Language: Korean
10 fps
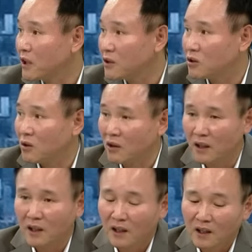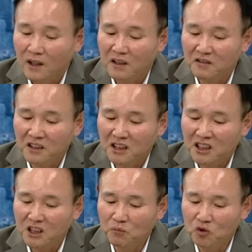했죠. 네. 그래서
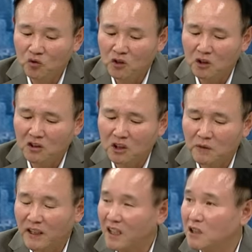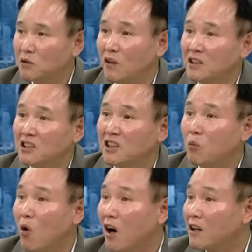26년쯤에 캐즘을 완전히
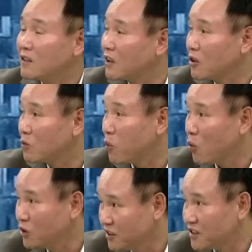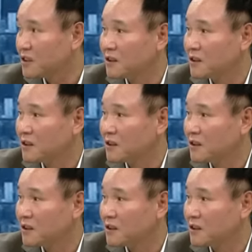극복하는 단계로 보고 있어요.